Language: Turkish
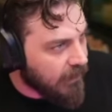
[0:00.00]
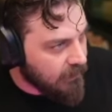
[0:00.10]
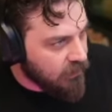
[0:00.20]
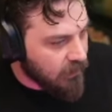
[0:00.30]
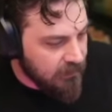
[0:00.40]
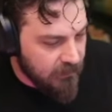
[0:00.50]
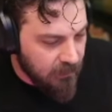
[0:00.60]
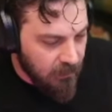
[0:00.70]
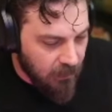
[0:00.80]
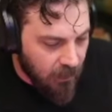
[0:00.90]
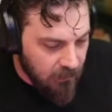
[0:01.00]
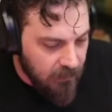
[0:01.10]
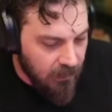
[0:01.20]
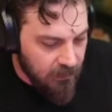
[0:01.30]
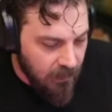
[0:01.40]
Yani işte aslında
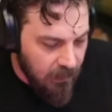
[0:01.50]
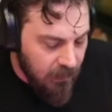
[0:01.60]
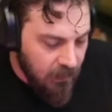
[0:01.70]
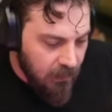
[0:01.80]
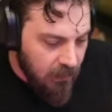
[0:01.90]
Altan'la